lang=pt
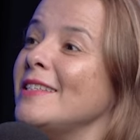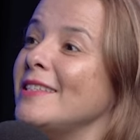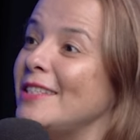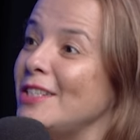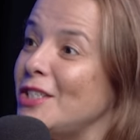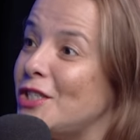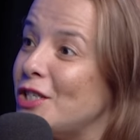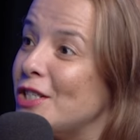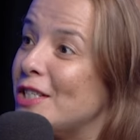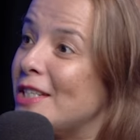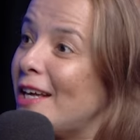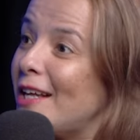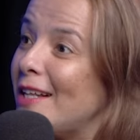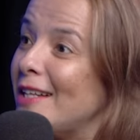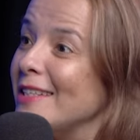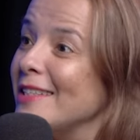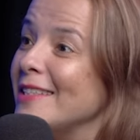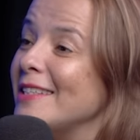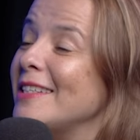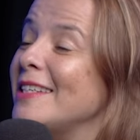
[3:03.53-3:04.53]

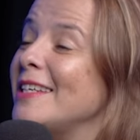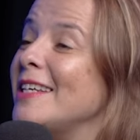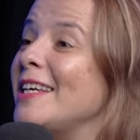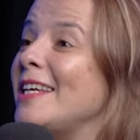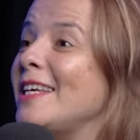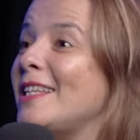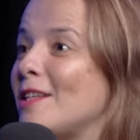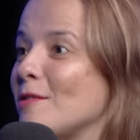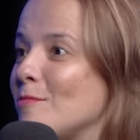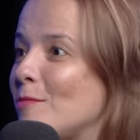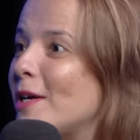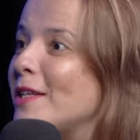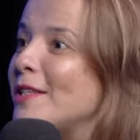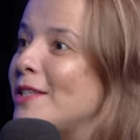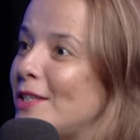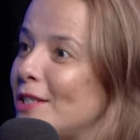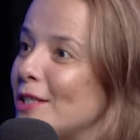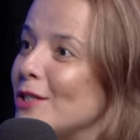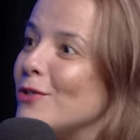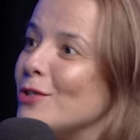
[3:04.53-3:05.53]
digital e também
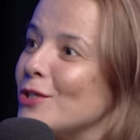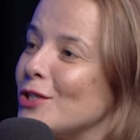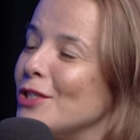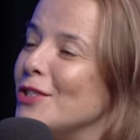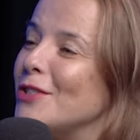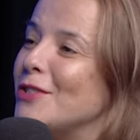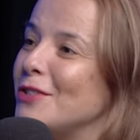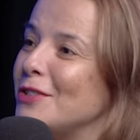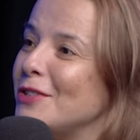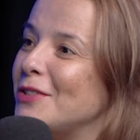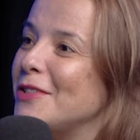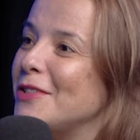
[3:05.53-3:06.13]
de analógico.